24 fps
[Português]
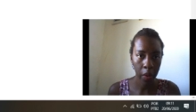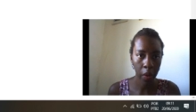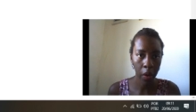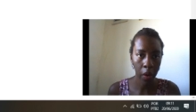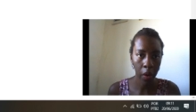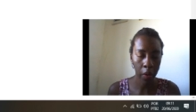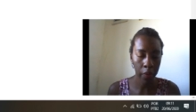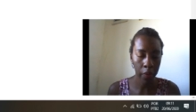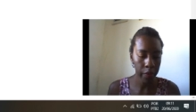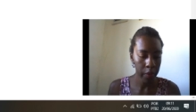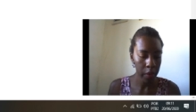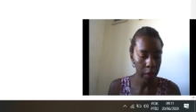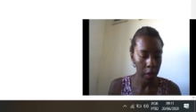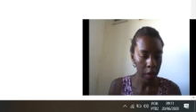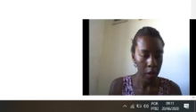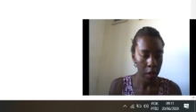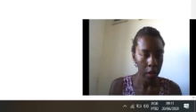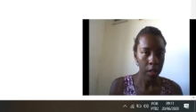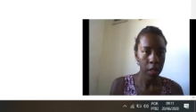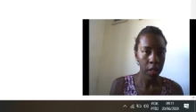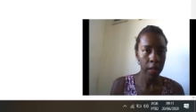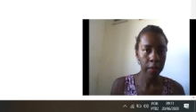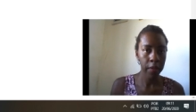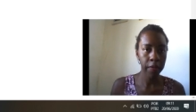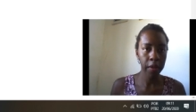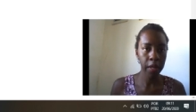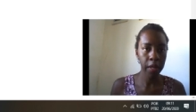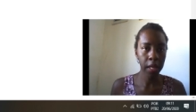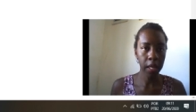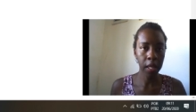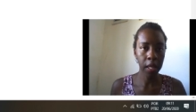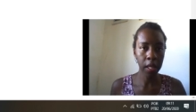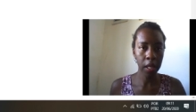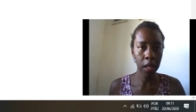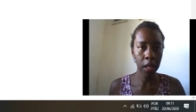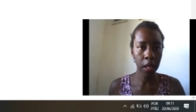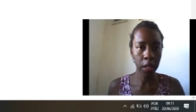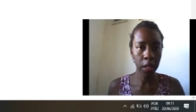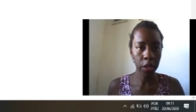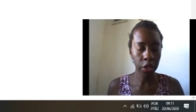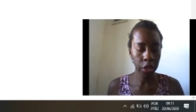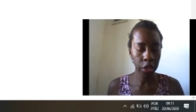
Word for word: Ó, você vem aqui em